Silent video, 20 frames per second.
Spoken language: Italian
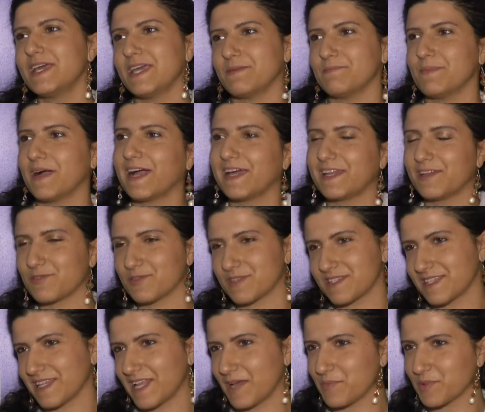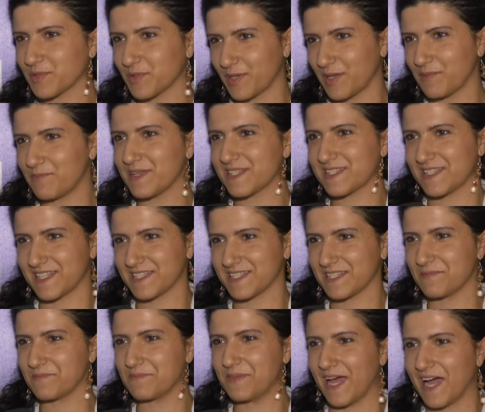e magari non si reputano
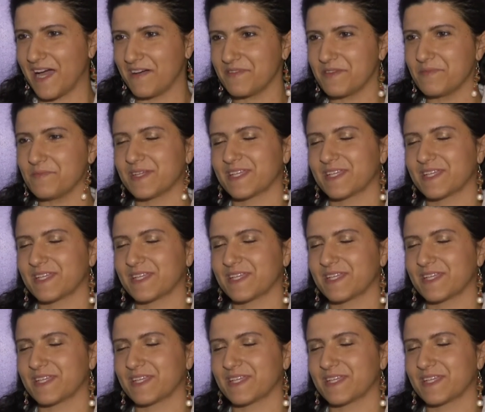abbastanza bravi,